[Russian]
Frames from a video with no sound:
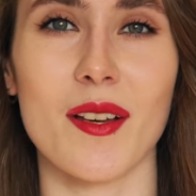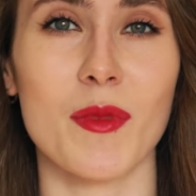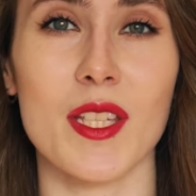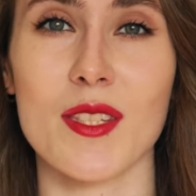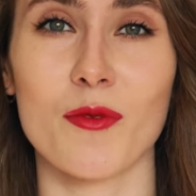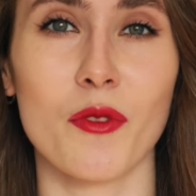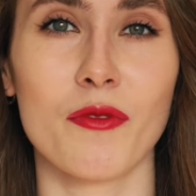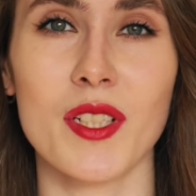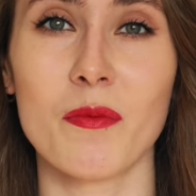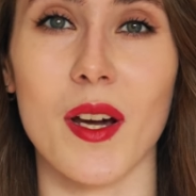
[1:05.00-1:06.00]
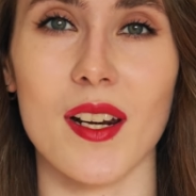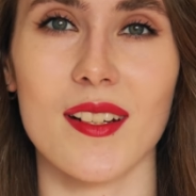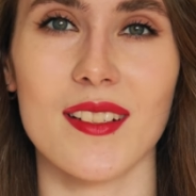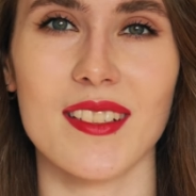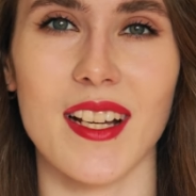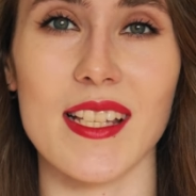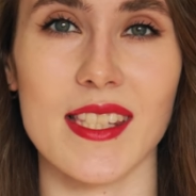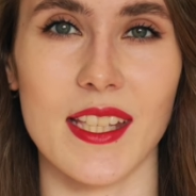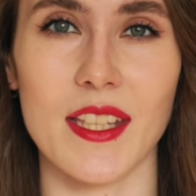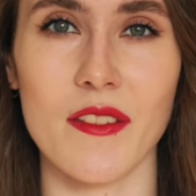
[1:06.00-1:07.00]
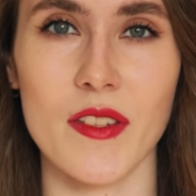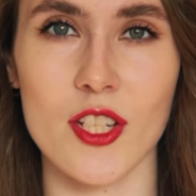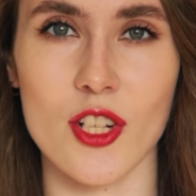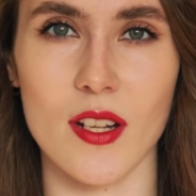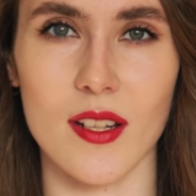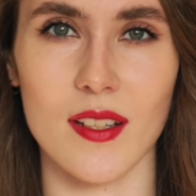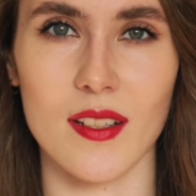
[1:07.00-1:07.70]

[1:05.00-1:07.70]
на мне свой выбор, останови же.